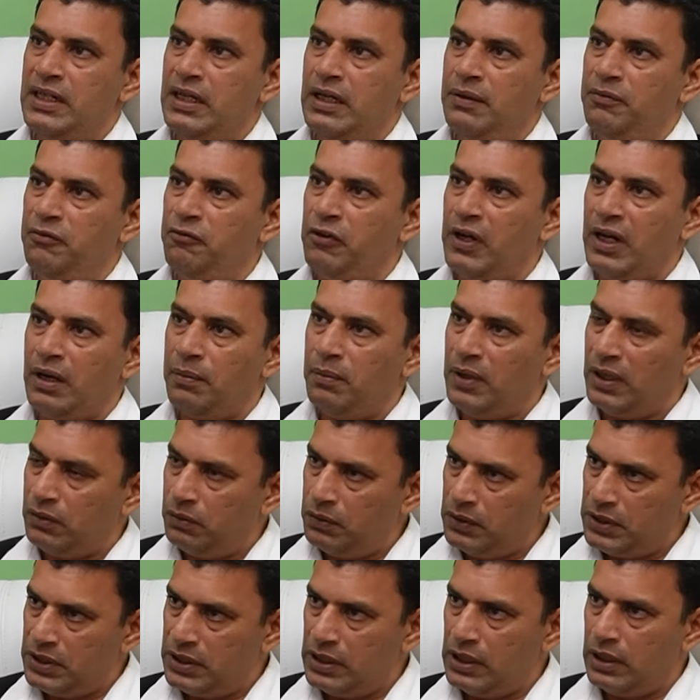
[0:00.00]
చేయడం ద్వారా
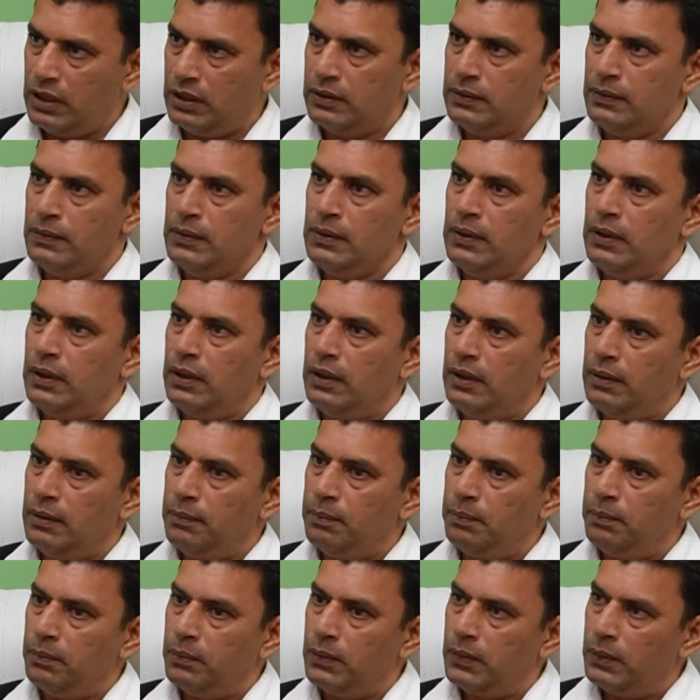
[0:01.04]
మాకు వచ్చిన
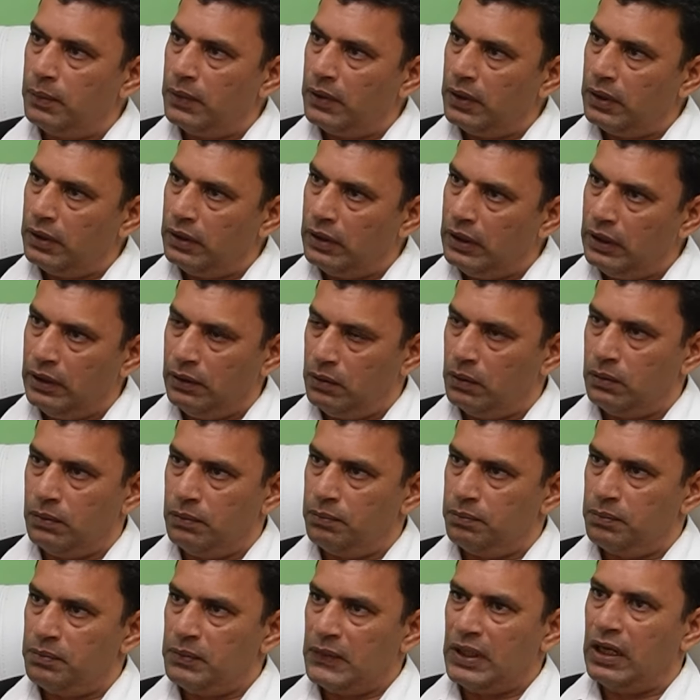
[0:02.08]
దీంతో
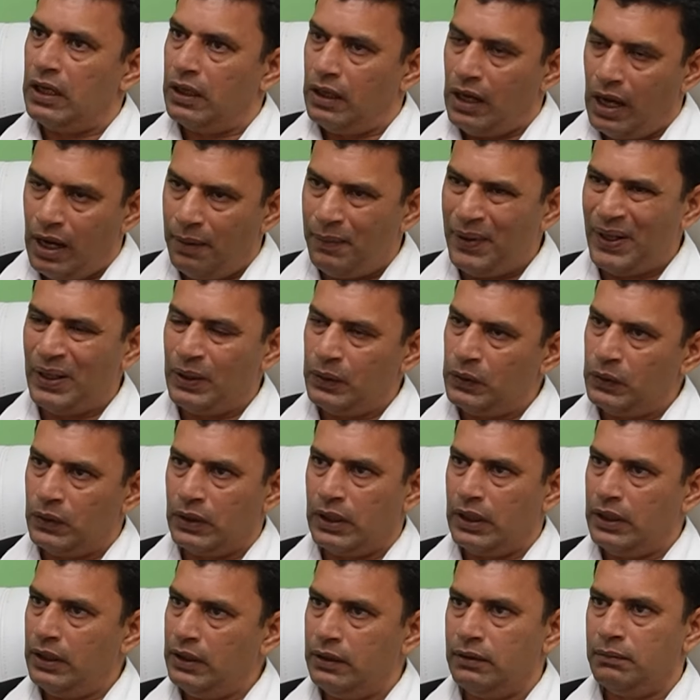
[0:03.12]
లాభాలతో
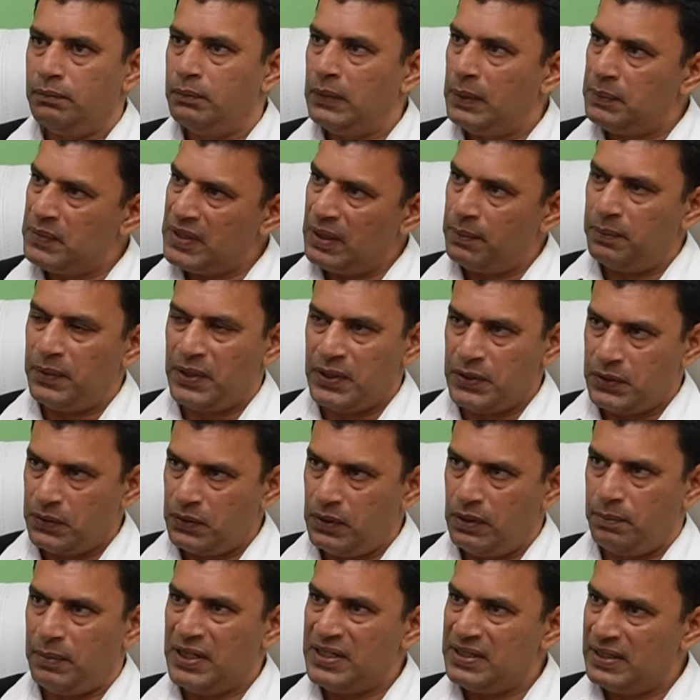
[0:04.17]
కానీ మేము
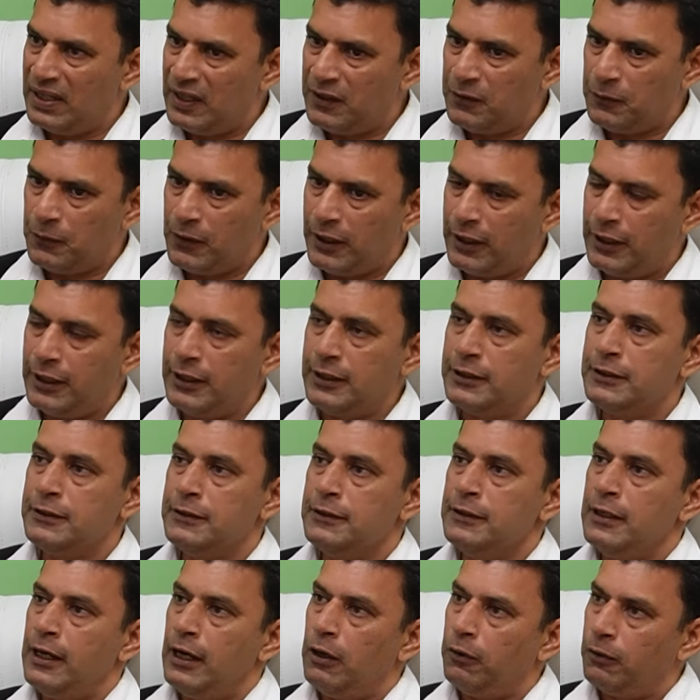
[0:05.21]
సంపాదించుకున్న పైసలతోనే కానీ
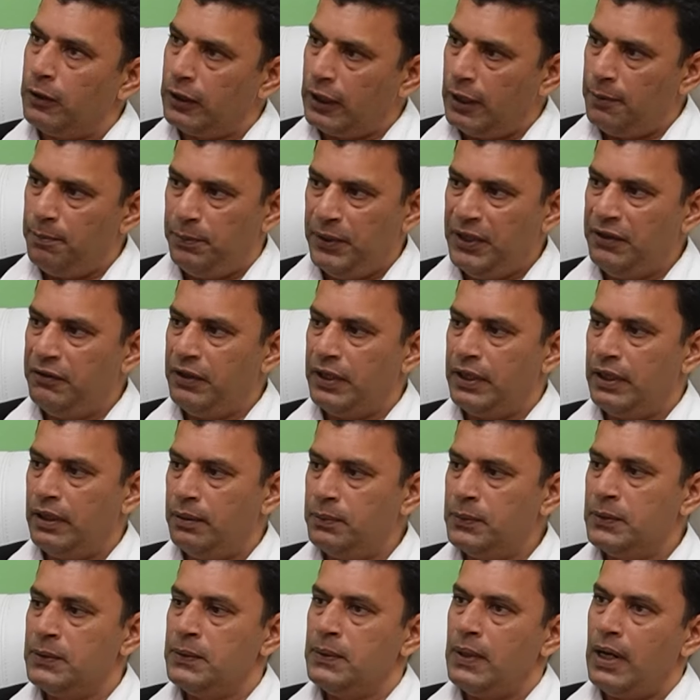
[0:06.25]
ఒక కంపెనీ
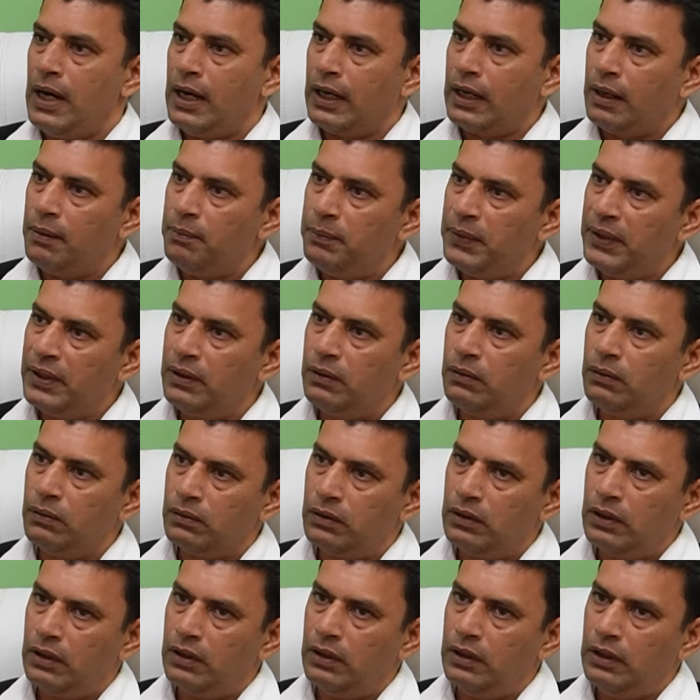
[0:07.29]
పెట్టినాం ఆ కంపెనీలో
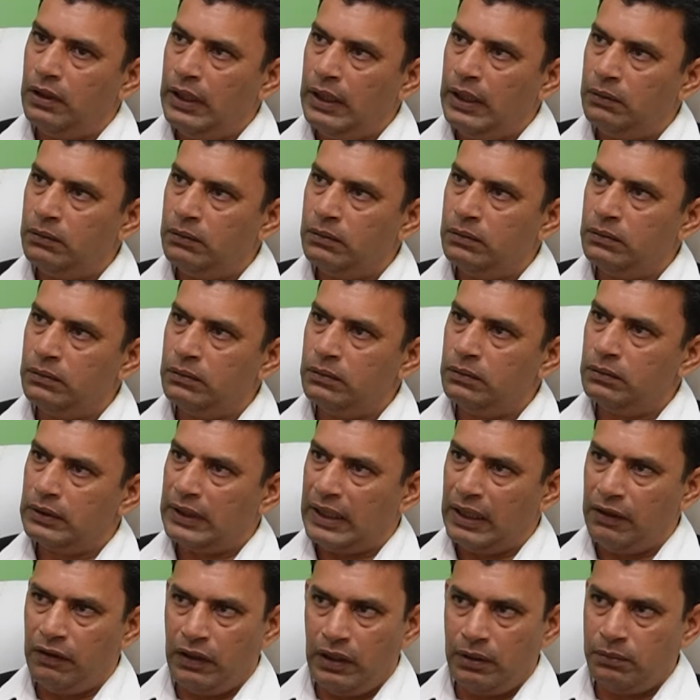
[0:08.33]
నేను
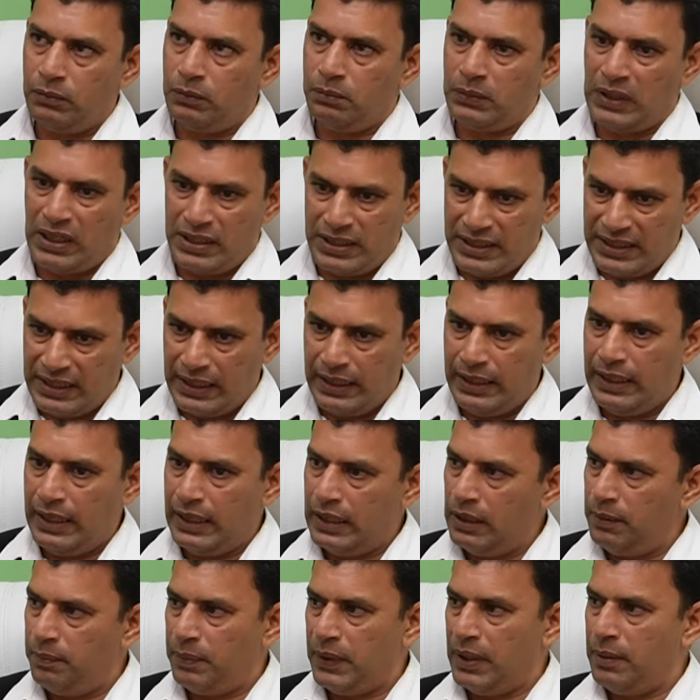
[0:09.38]
కేవలం నా చెల్లె
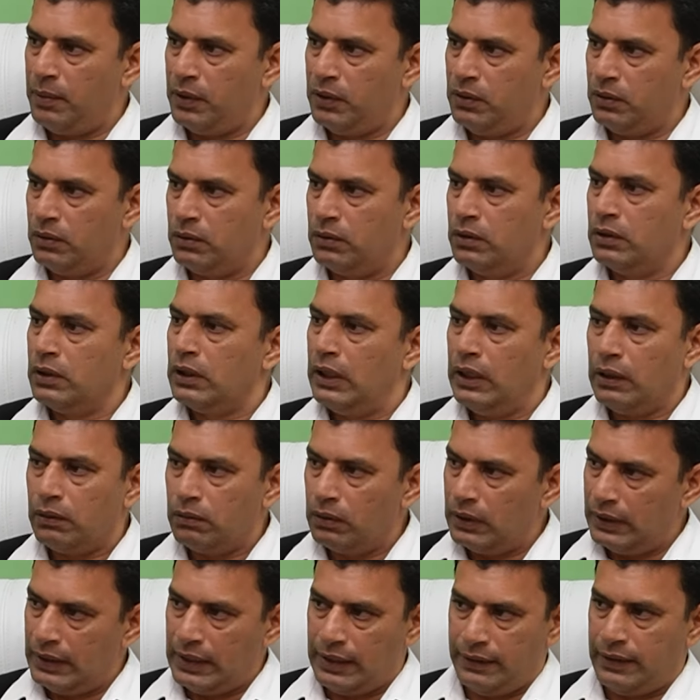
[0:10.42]
అనే ప్రేమతో
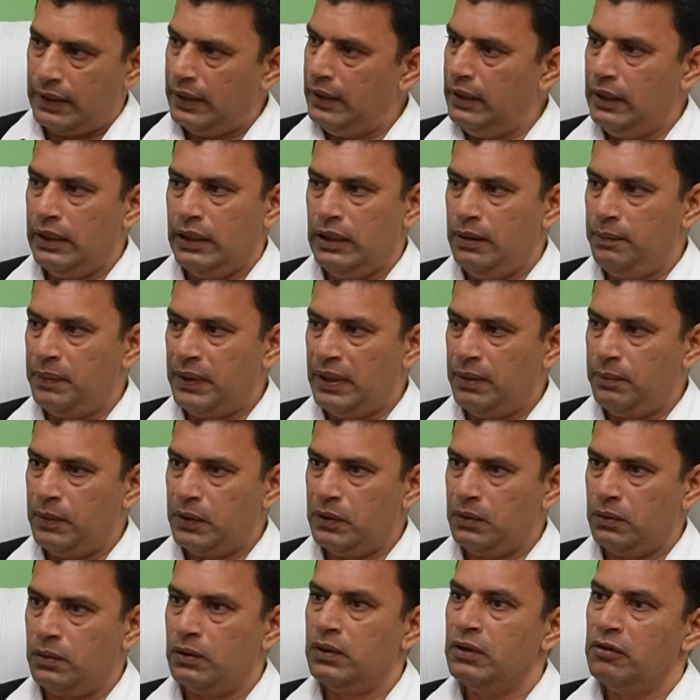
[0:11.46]
లేకుంటే నా తల్లి అనే
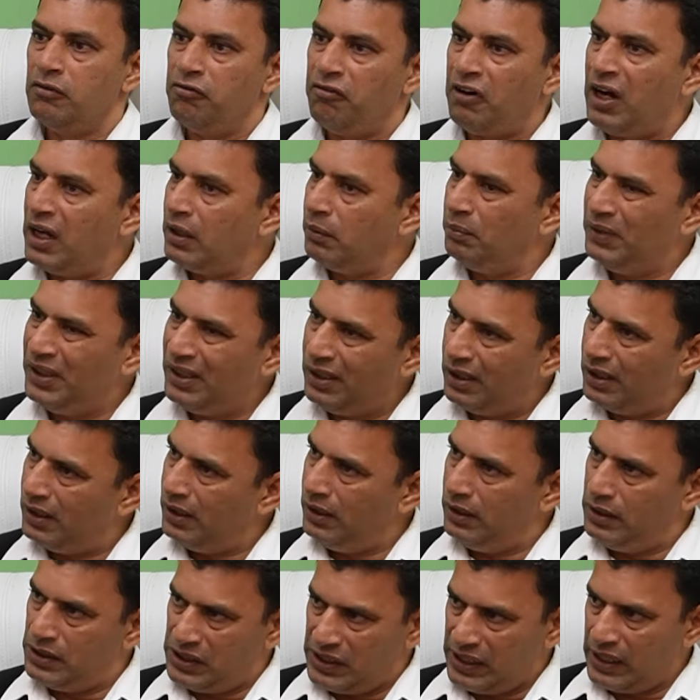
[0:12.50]
ప్రేమతో వారి మీద
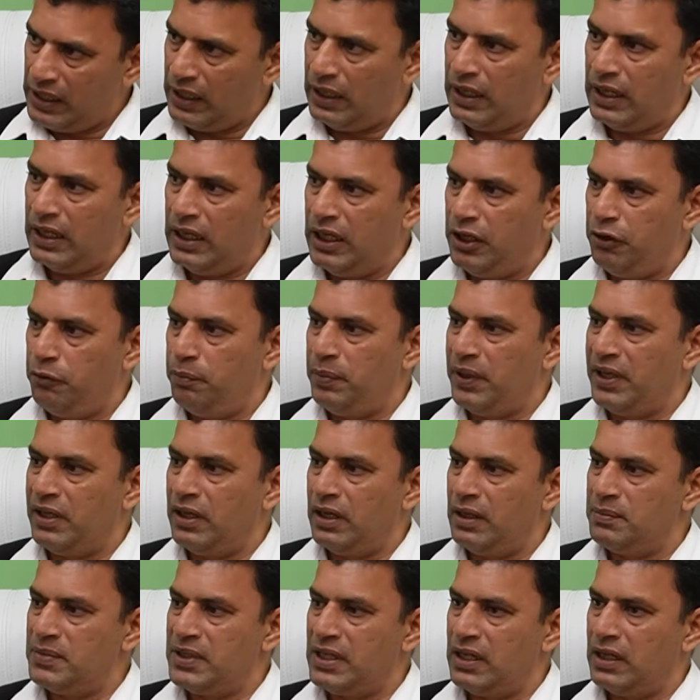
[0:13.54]
ఈ షేర్లు అనేటివి
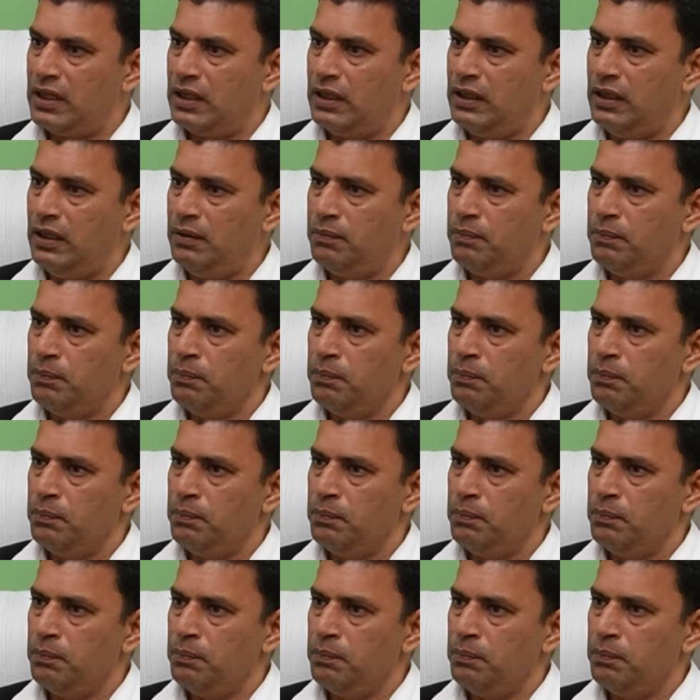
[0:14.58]
పెట్టడం జరిగింది